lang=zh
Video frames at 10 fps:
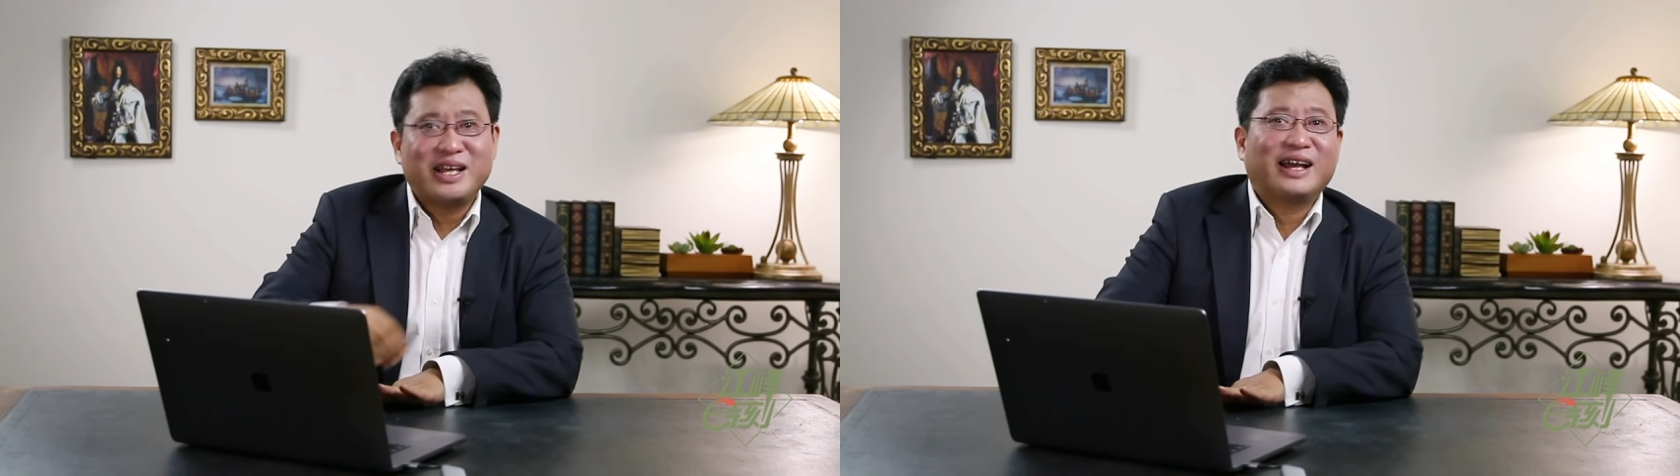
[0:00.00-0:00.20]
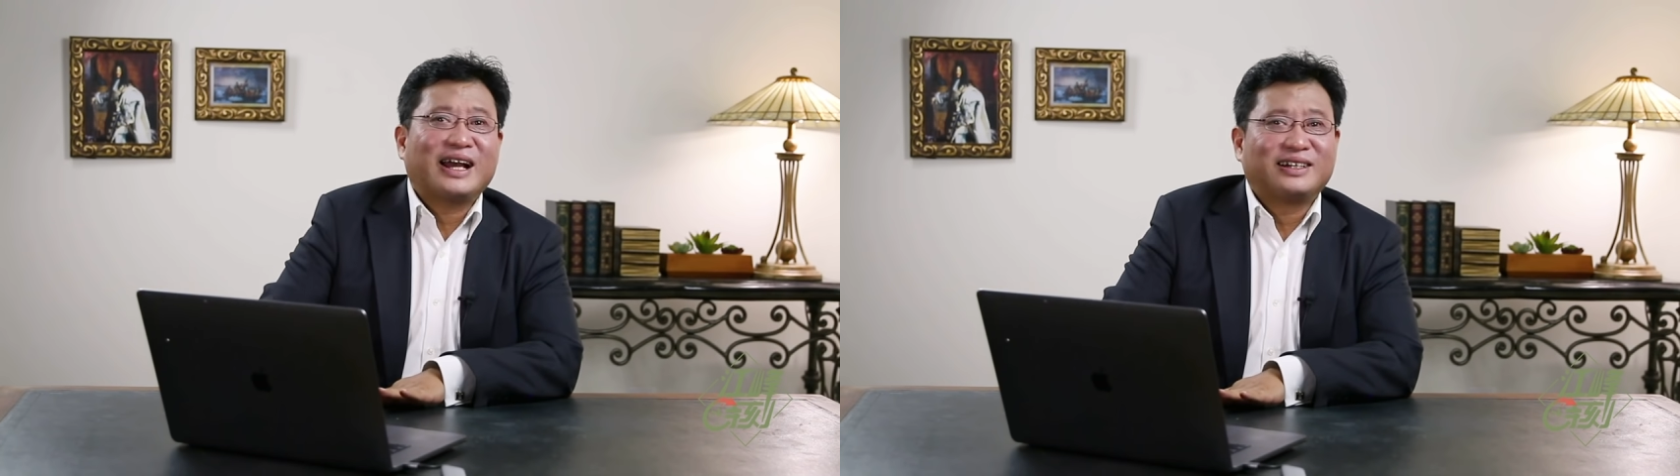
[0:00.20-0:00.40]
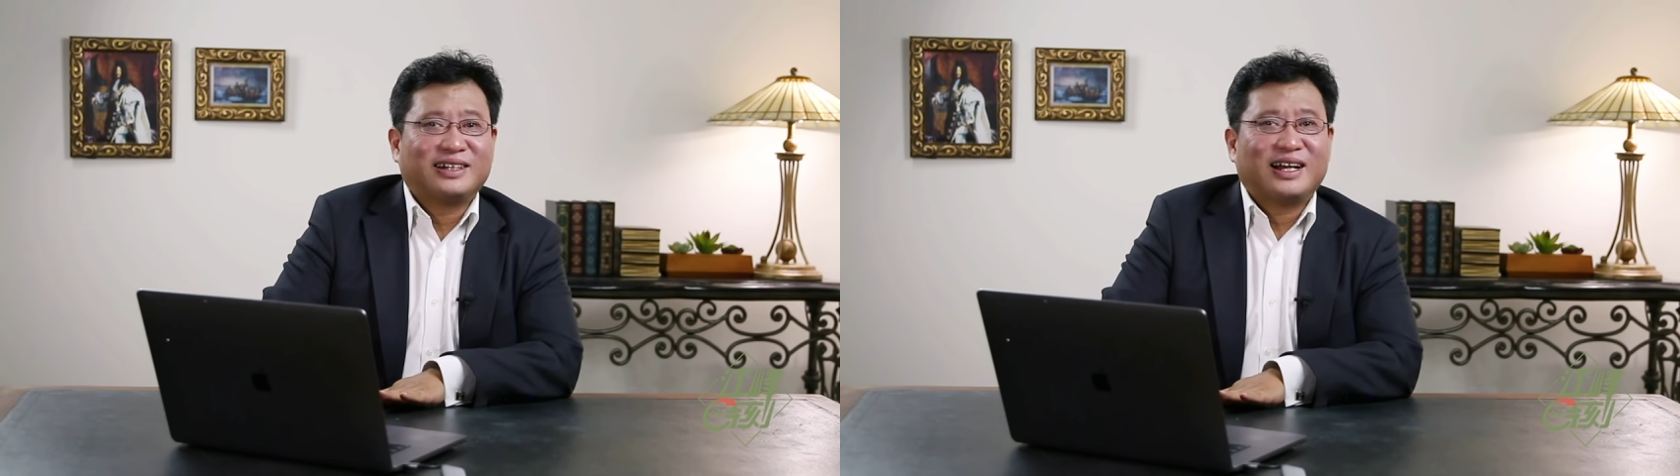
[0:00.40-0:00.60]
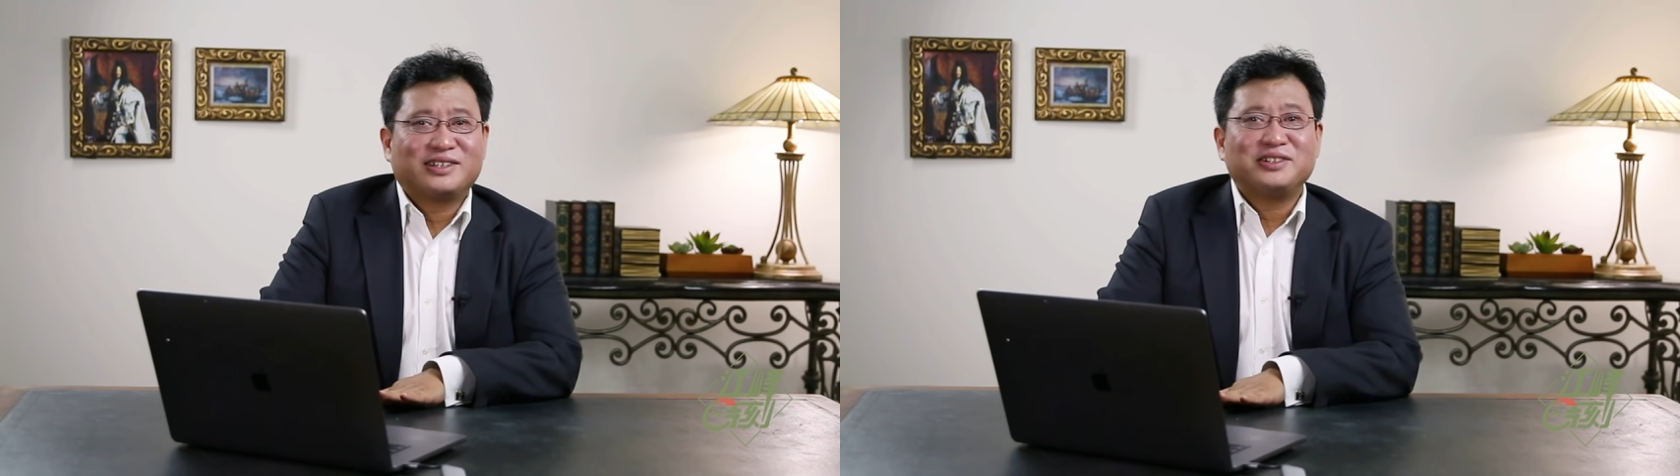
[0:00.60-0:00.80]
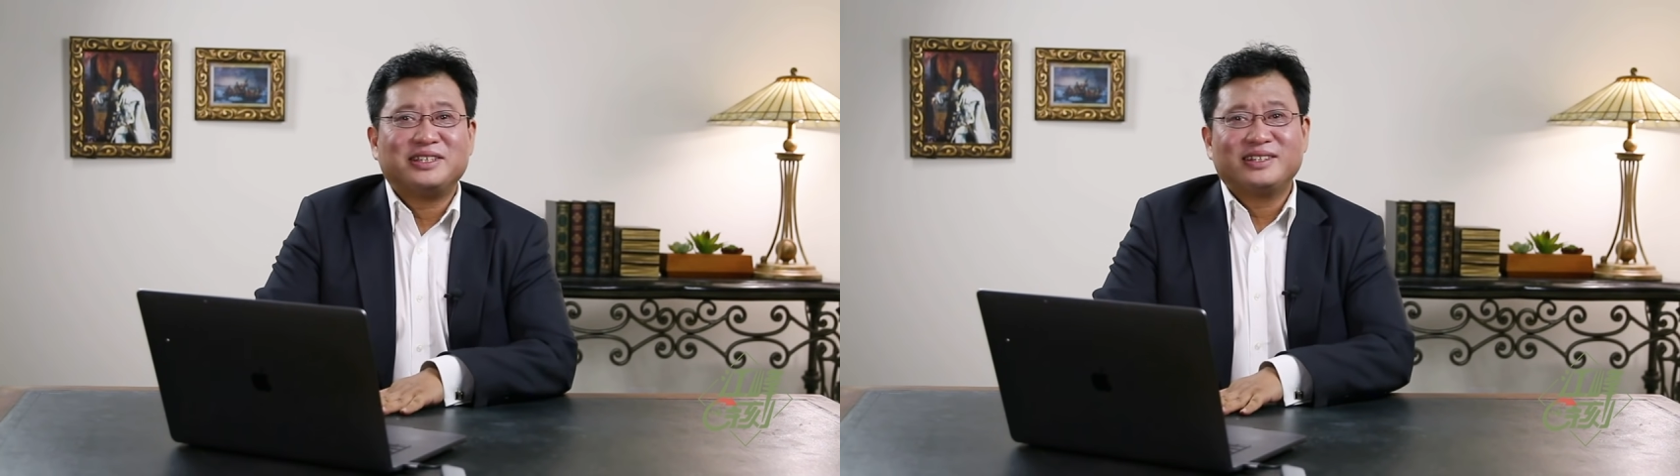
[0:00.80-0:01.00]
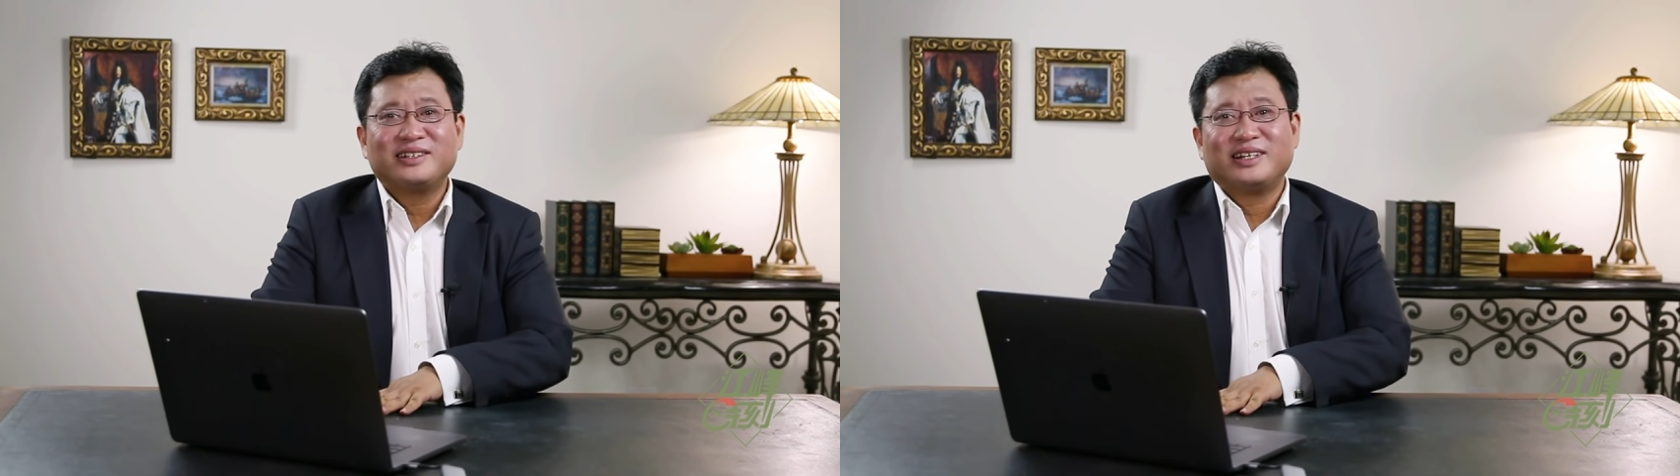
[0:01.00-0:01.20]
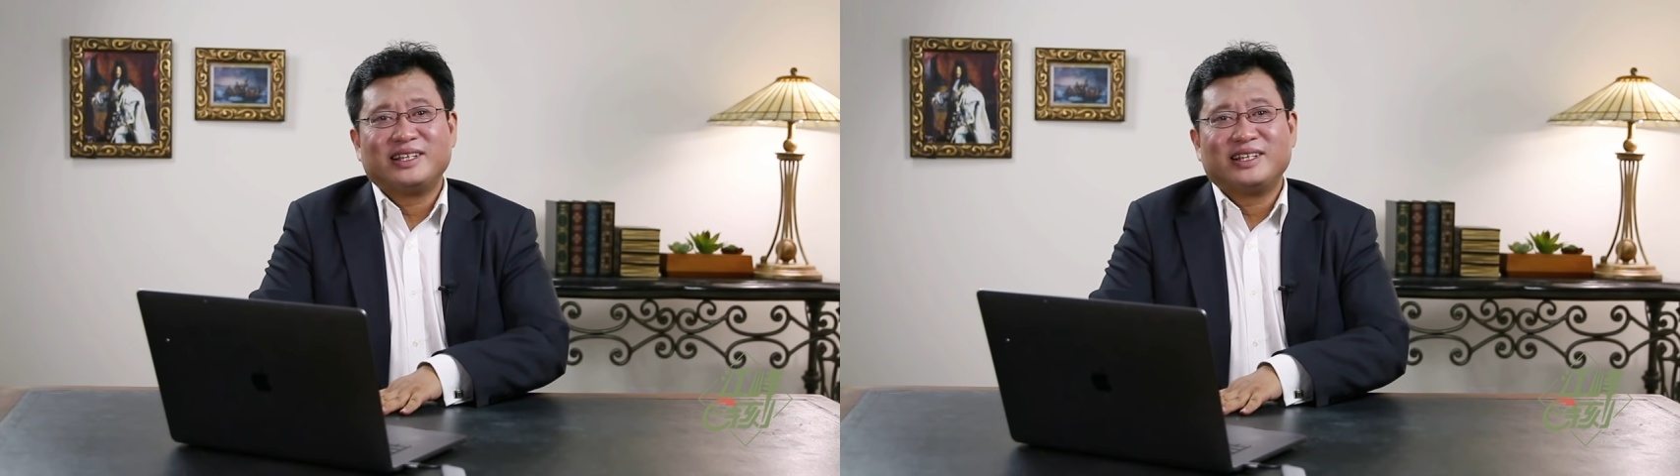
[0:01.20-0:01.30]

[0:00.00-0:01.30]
天开始哈就已经可